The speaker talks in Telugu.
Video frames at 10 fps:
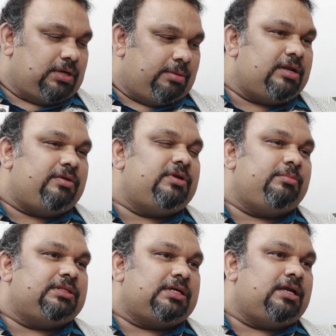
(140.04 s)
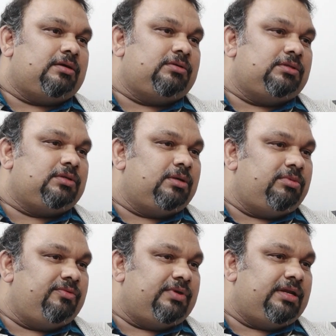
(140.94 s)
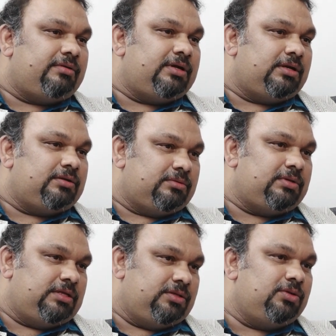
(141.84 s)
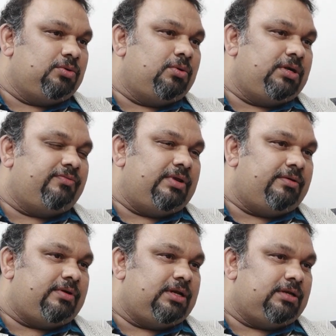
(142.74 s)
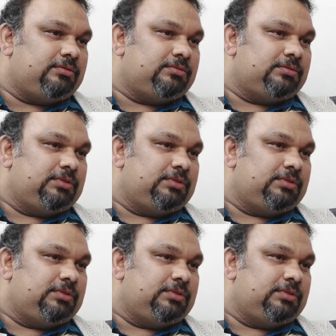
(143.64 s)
అమలు అవ్వని పథకాలకు ఎందుకు డబ్బులు ఇవ్వాలి ఎవరన్నాను లేదు ఎందుకు ఓటు ఇవ్వాలి ఎవరన్నాను